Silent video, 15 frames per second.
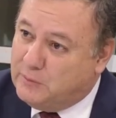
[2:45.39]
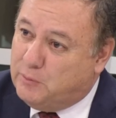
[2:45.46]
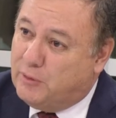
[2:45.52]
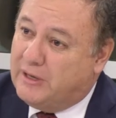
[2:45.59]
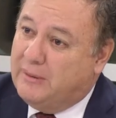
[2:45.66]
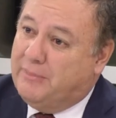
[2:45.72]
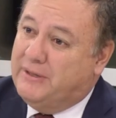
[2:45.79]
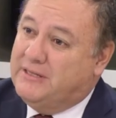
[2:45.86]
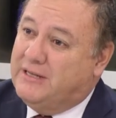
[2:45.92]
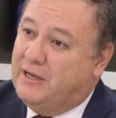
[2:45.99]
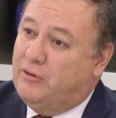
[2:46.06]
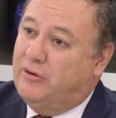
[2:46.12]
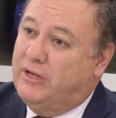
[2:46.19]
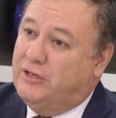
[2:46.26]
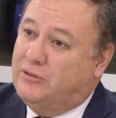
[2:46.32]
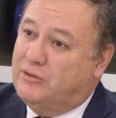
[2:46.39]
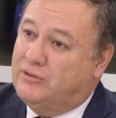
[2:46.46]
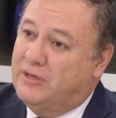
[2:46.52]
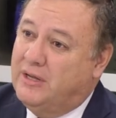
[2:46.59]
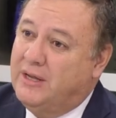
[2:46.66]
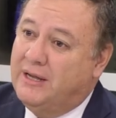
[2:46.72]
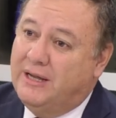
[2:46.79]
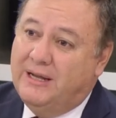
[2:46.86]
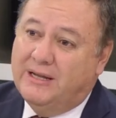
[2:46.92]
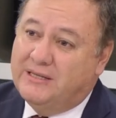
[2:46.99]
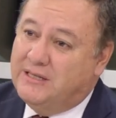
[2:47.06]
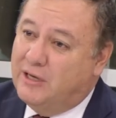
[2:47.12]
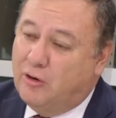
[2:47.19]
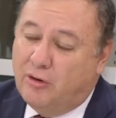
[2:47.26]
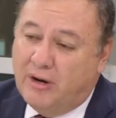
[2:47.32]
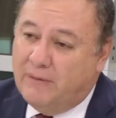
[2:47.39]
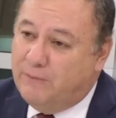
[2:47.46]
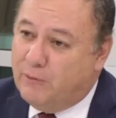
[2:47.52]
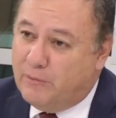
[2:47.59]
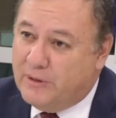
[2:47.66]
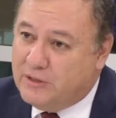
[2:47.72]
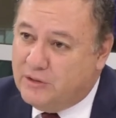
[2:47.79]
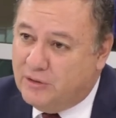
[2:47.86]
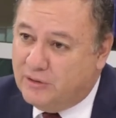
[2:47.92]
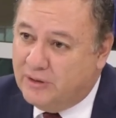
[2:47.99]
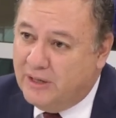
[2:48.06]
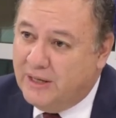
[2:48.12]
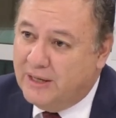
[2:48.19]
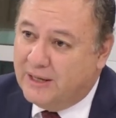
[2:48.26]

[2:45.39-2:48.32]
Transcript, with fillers: porque pensaron ellos y les llegó la información